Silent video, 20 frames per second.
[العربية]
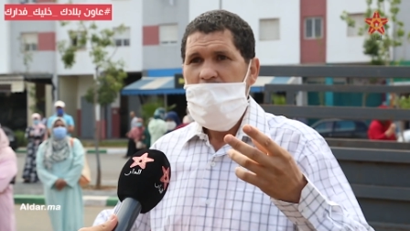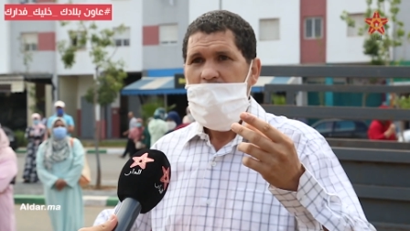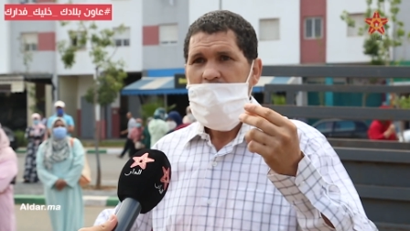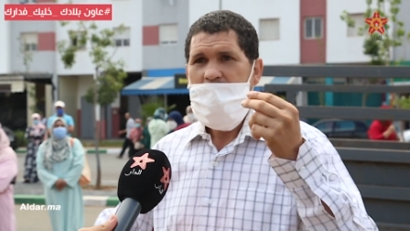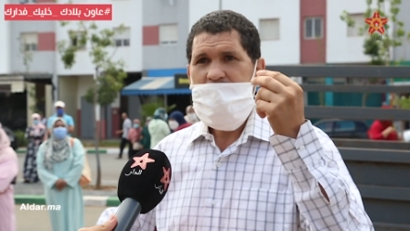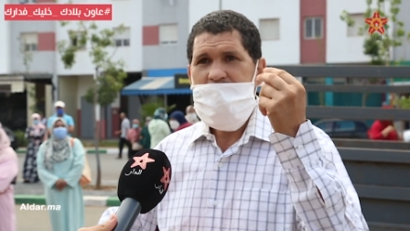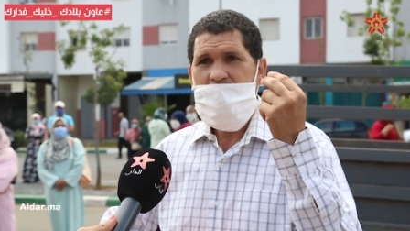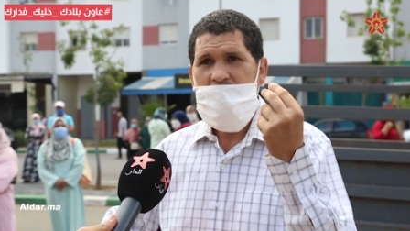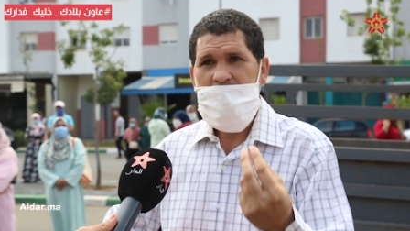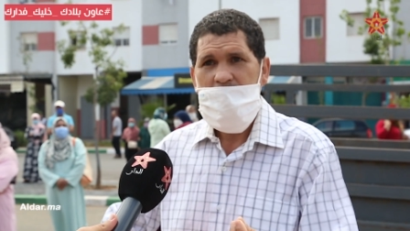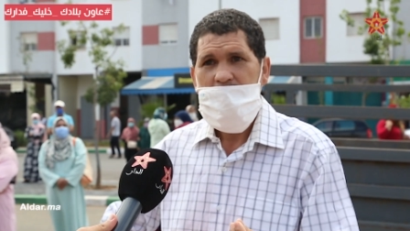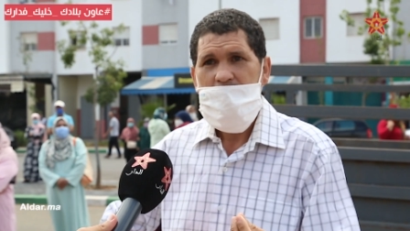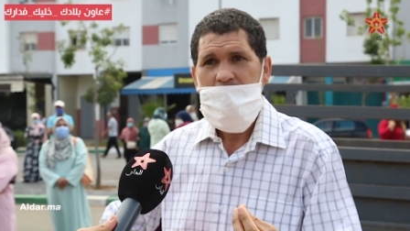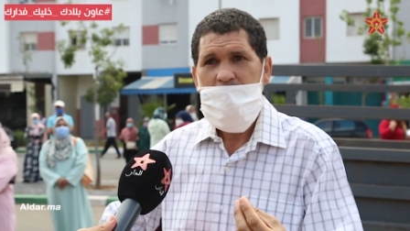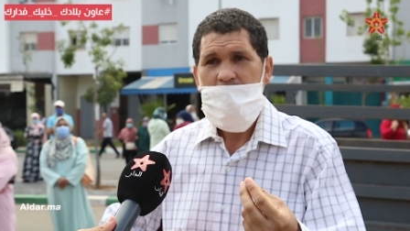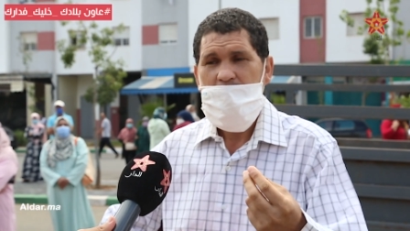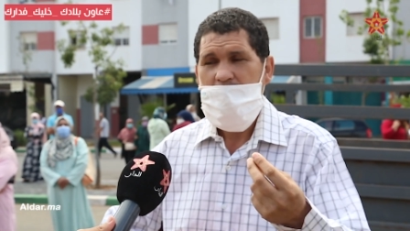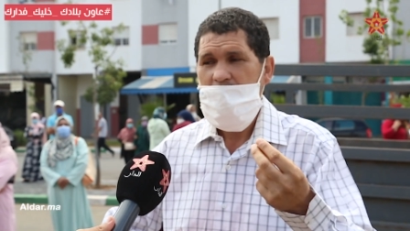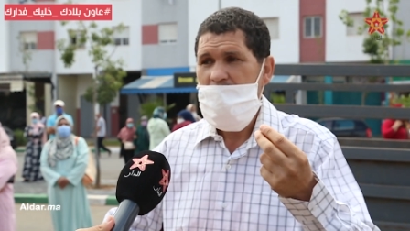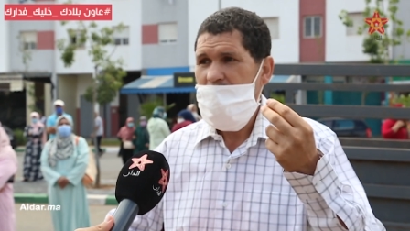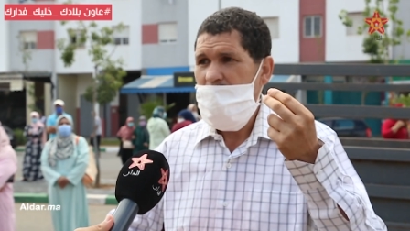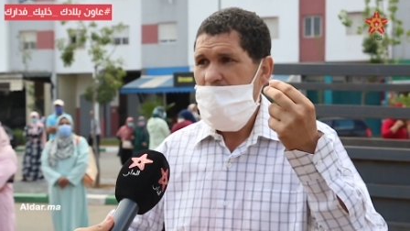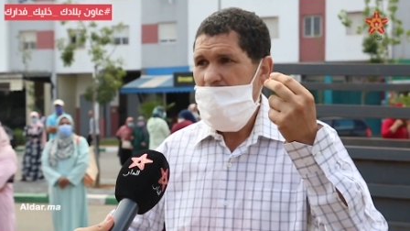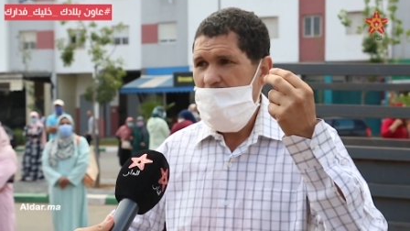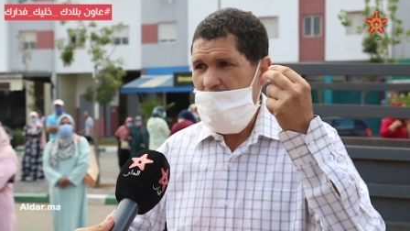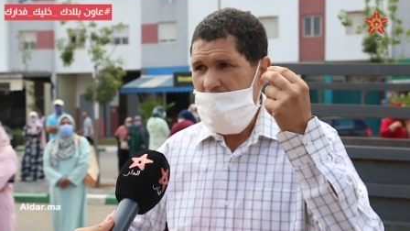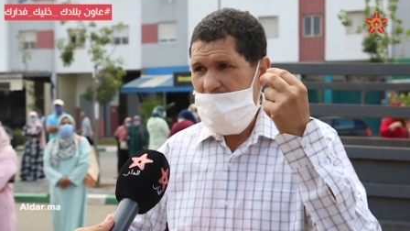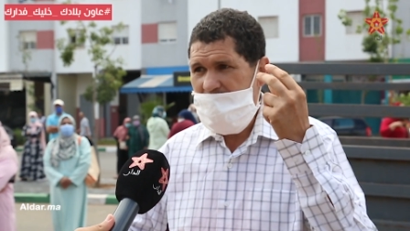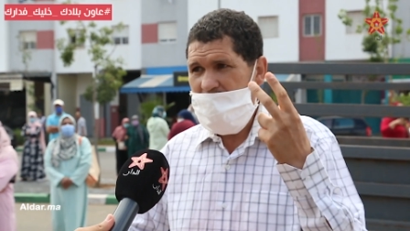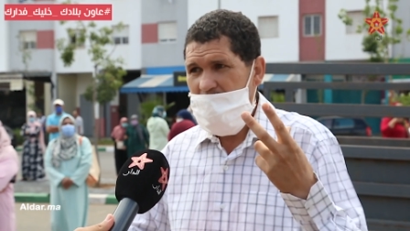إذا
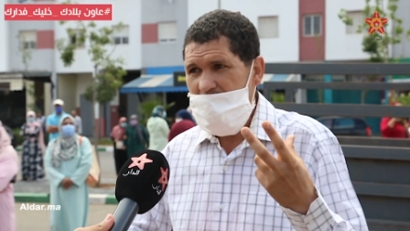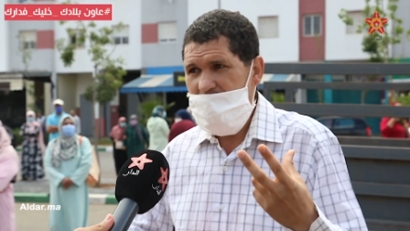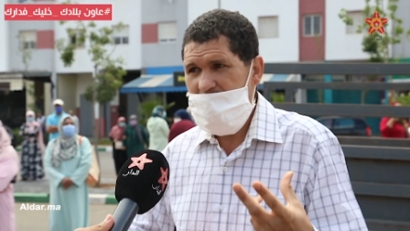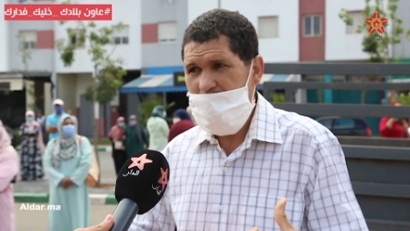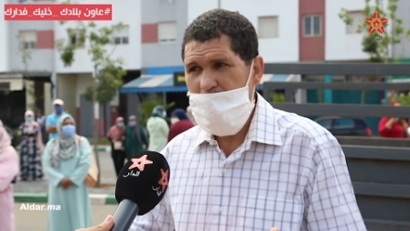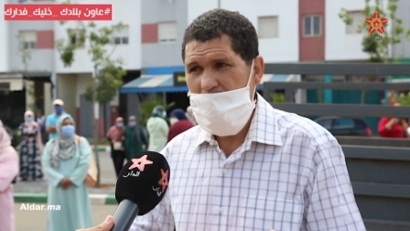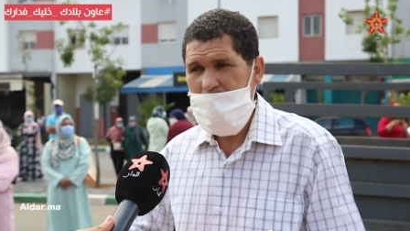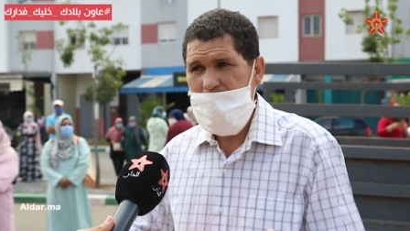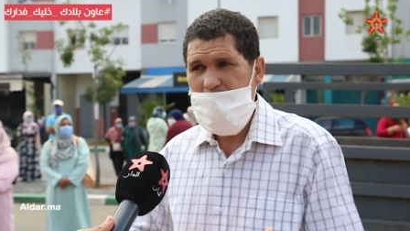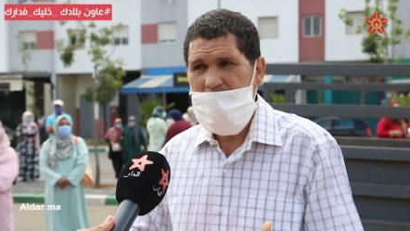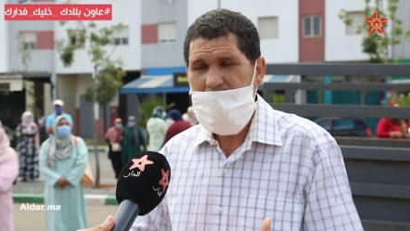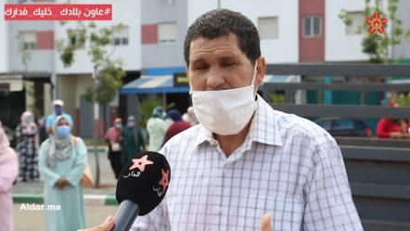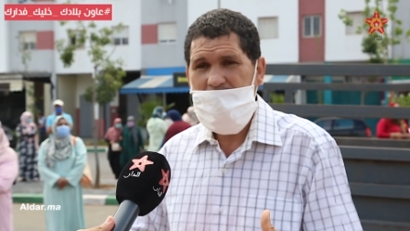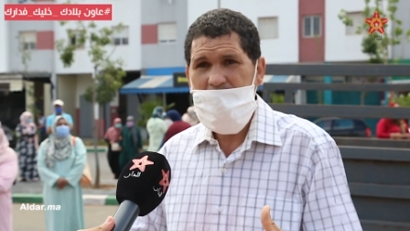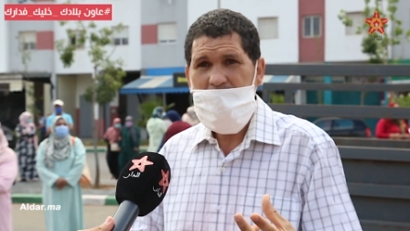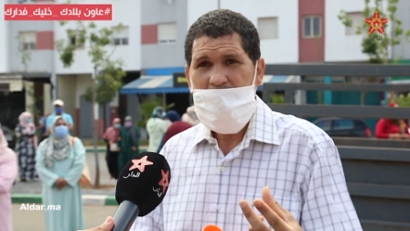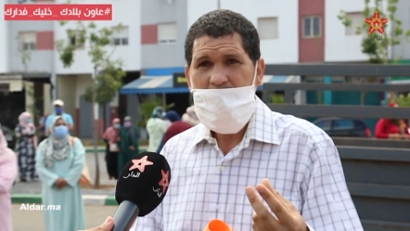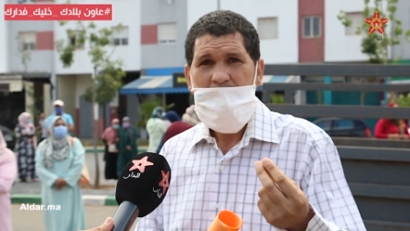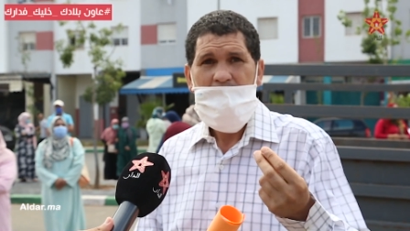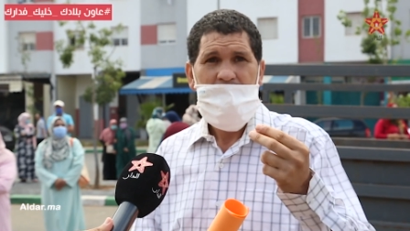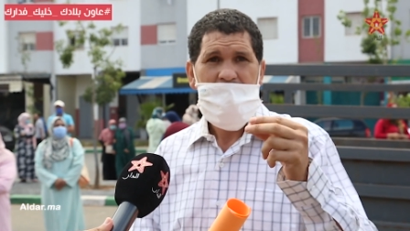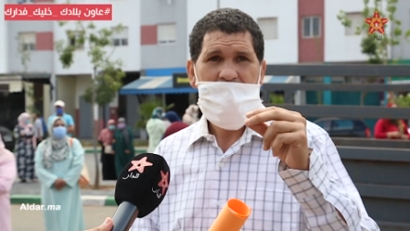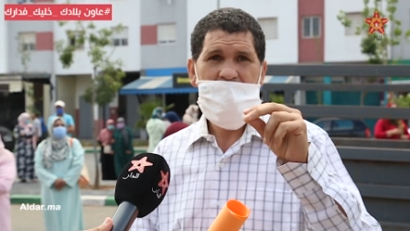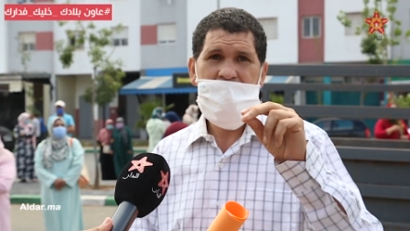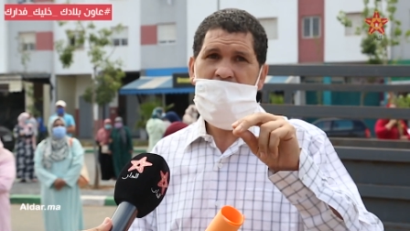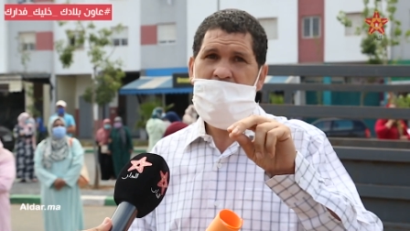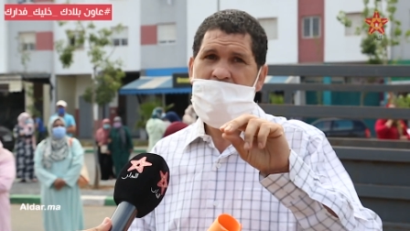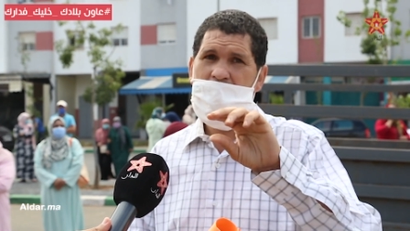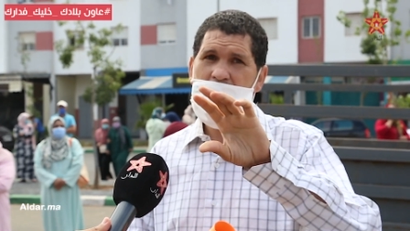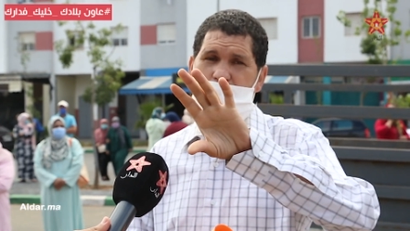لهاد الاسباب هذه
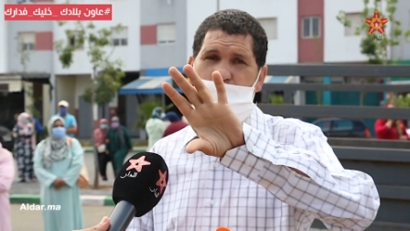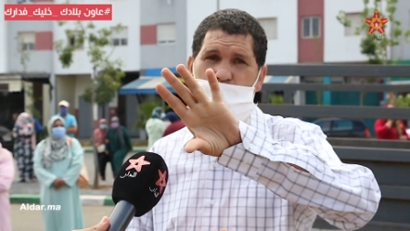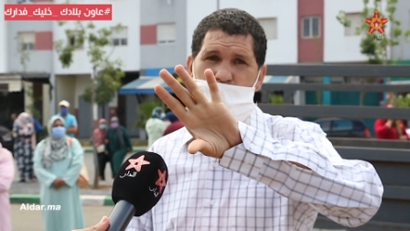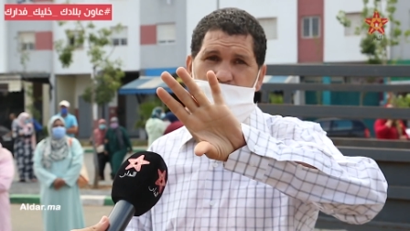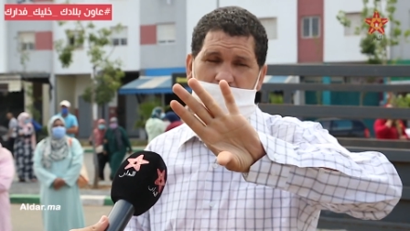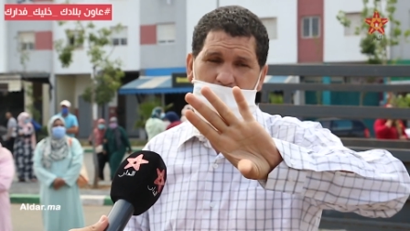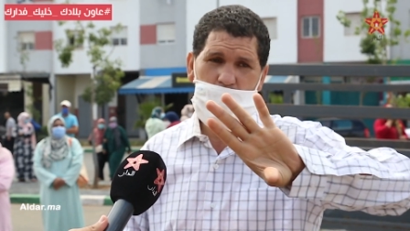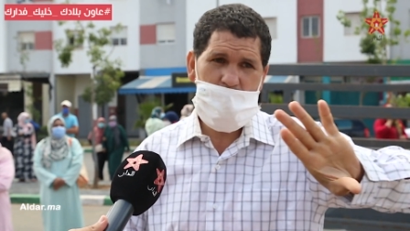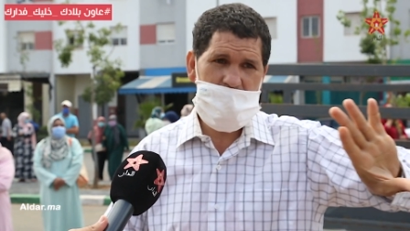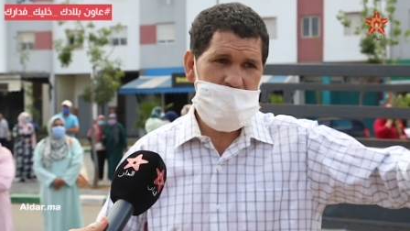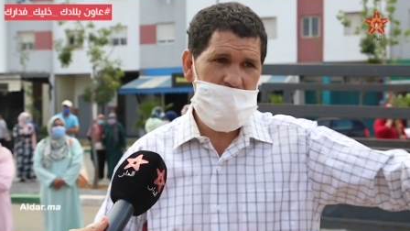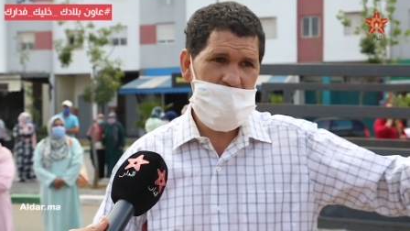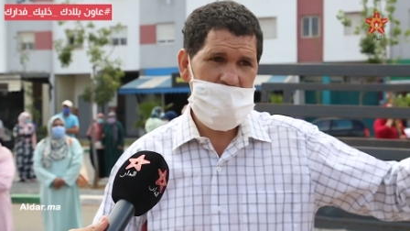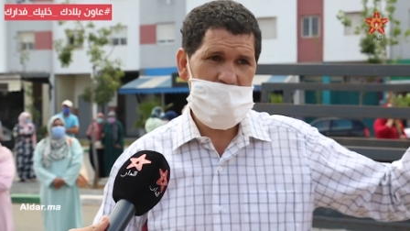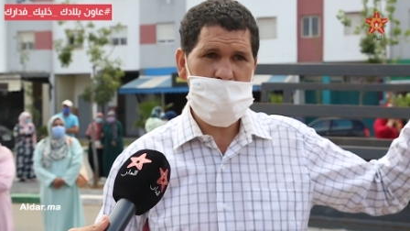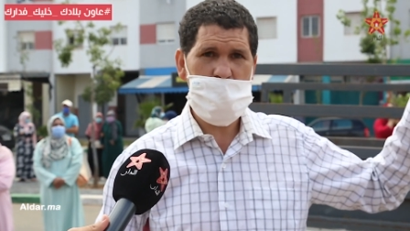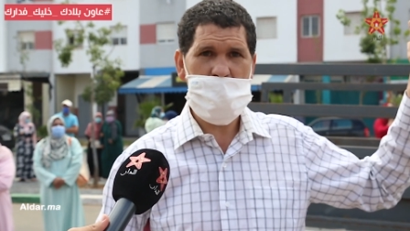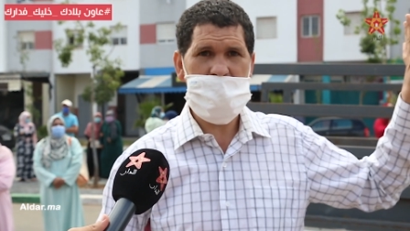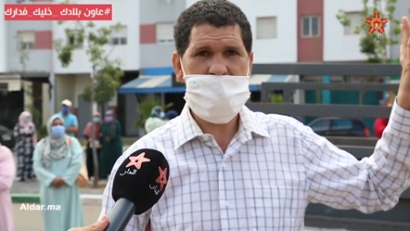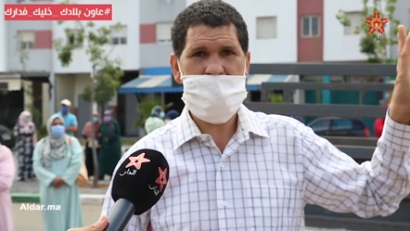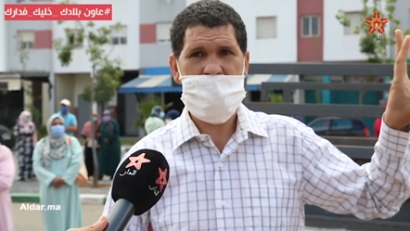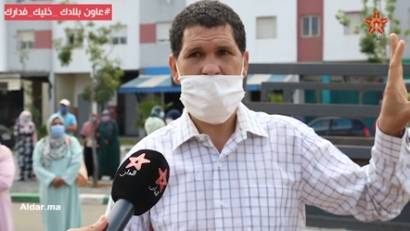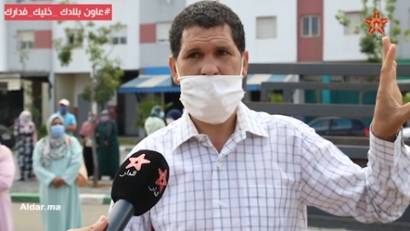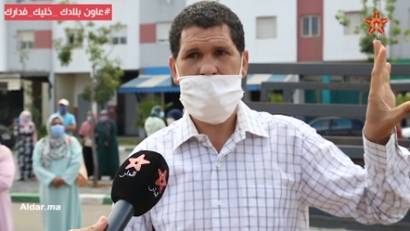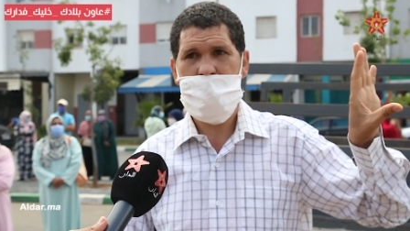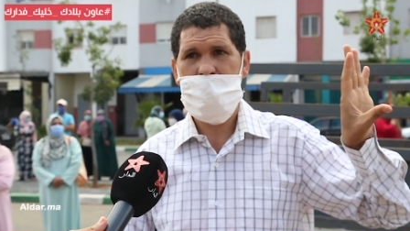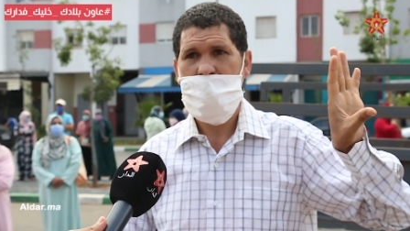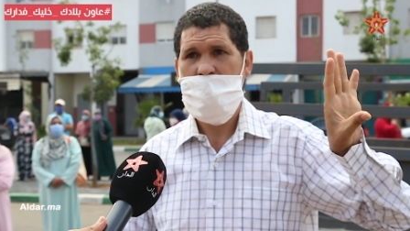حنا نرفض هذه الوسيله الواتساب